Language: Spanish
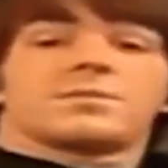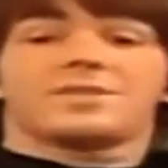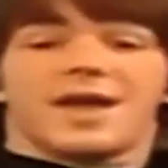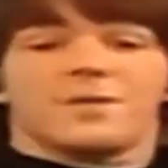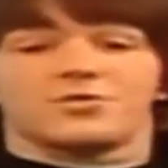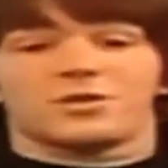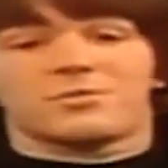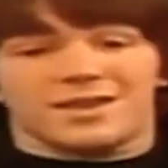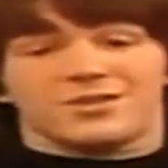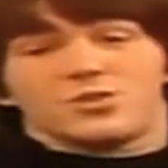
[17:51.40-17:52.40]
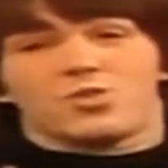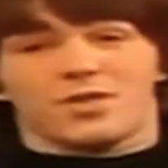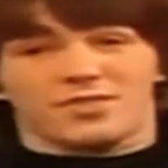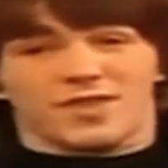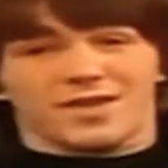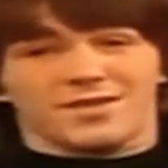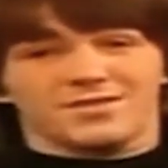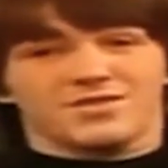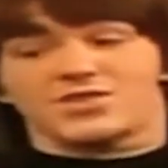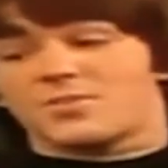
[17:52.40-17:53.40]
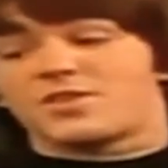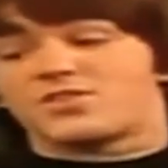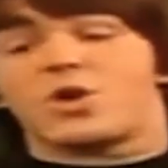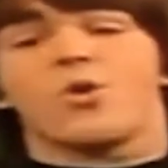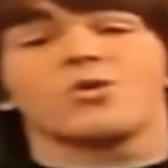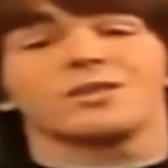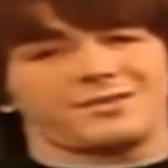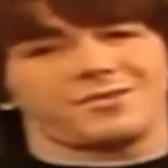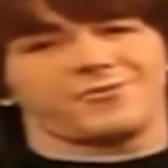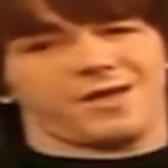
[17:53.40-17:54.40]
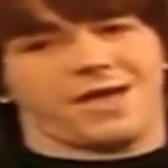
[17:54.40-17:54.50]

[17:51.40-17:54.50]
A veces cuando planeas una cosa, te sale otra completamente